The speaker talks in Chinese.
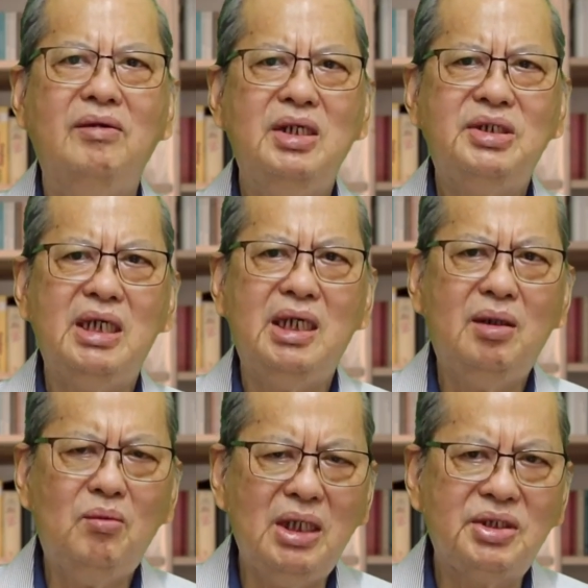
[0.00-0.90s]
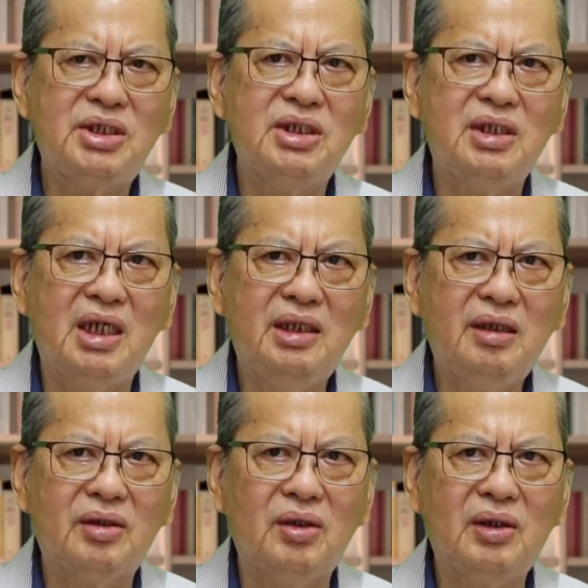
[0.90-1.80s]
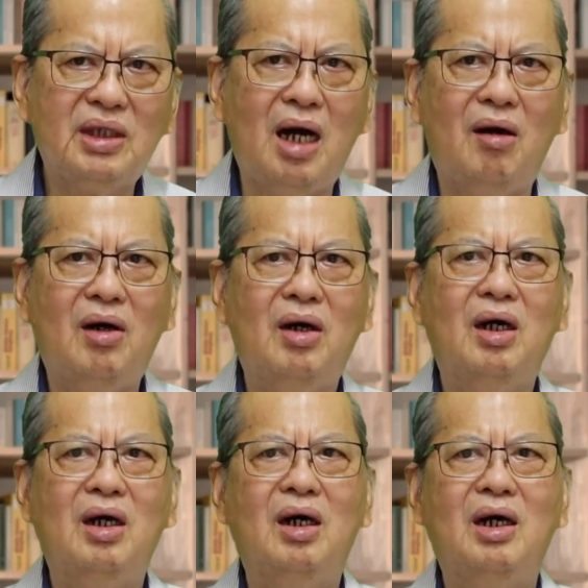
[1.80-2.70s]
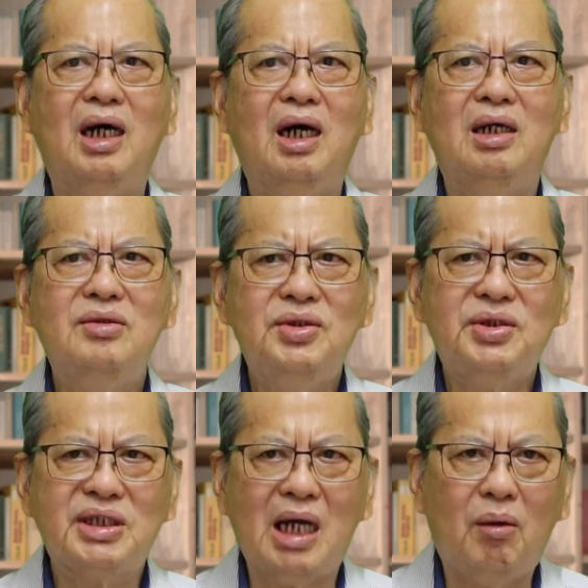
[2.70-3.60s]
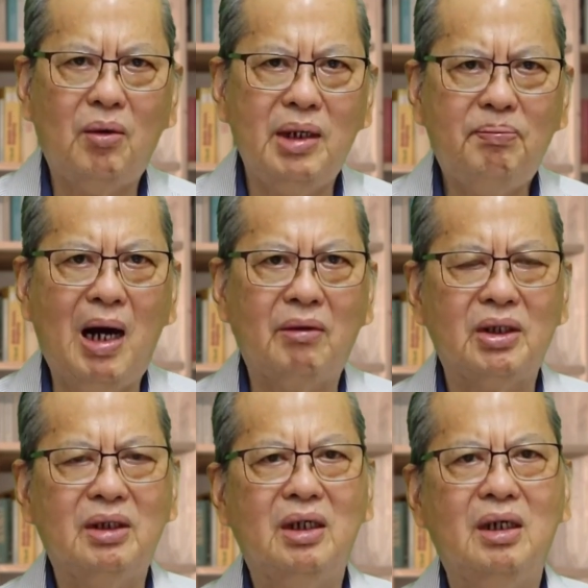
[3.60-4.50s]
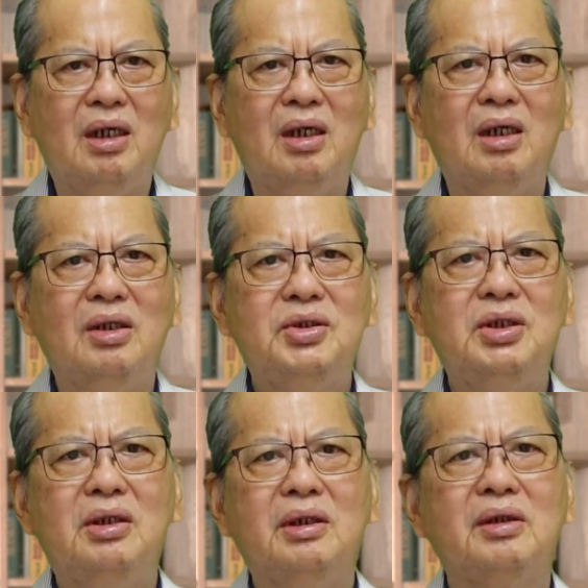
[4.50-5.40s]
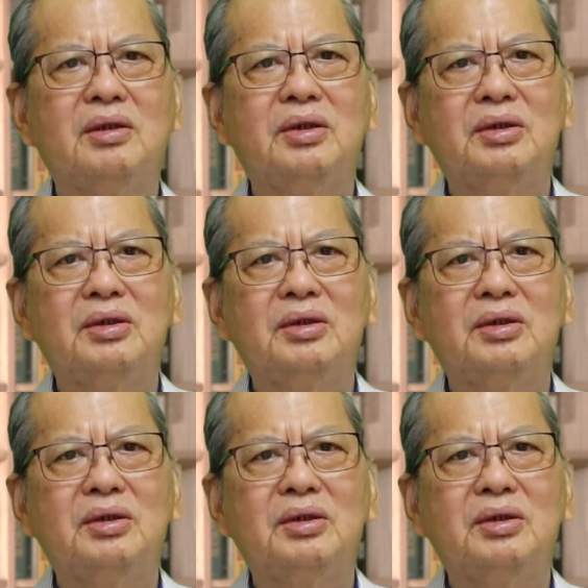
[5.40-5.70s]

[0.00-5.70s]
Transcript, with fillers: 那些因为只能得到很少回报的，却。